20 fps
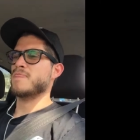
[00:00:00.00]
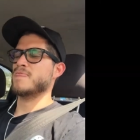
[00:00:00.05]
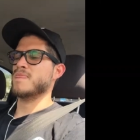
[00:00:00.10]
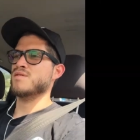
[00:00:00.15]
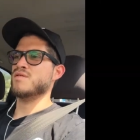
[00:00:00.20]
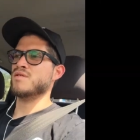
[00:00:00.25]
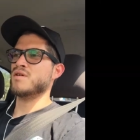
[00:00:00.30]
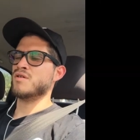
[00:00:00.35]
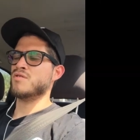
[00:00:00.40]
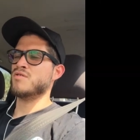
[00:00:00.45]

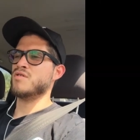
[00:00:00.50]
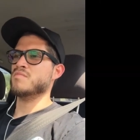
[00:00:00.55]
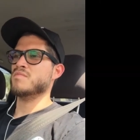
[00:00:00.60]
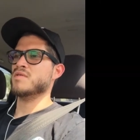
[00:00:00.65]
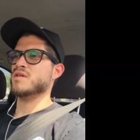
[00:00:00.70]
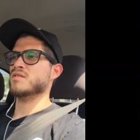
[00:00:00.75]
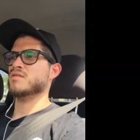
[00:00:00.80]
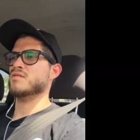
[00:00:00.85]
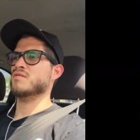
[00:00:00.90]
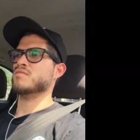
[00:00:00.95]
yo
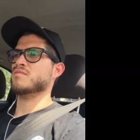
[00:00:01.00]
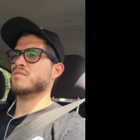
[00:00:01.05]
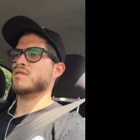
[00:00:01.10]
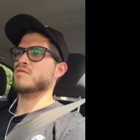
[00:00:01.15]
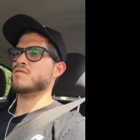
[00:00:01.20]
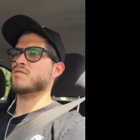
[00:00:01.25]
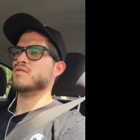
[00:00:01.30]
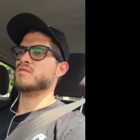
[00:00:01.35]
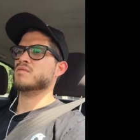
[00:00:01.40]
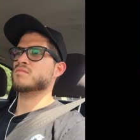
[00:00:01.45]
recomiendo
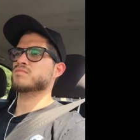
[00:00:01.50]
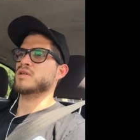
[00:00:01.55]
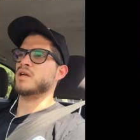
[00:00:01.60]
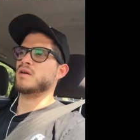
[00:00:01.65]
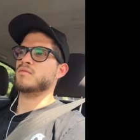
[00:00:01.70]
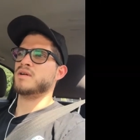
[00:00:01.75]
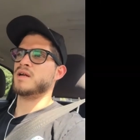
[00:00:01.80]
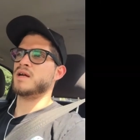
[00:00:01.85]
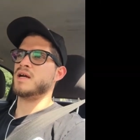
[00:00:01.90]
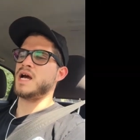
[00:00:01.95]
mejor usar
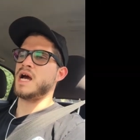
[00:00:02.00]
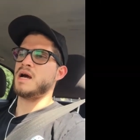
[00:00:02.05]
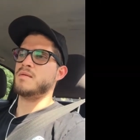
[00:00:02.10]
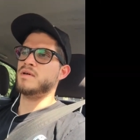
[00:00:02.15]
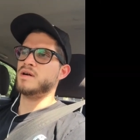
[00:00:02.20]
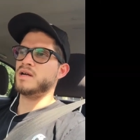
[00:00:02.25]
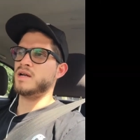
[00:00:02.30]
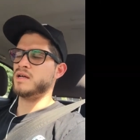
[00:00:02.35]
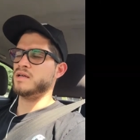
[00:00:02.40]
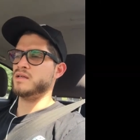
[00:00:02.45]
una
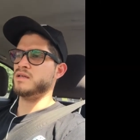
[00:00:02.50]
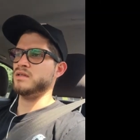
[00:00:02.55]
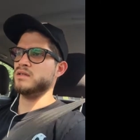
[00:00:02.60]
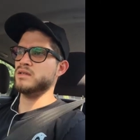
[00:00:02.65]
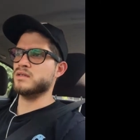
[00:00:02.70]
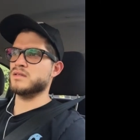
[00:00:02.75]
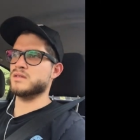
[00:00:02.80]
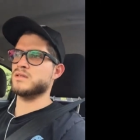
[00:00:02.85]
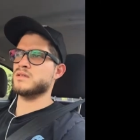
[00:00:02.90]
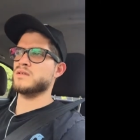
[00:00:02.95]
cámara y,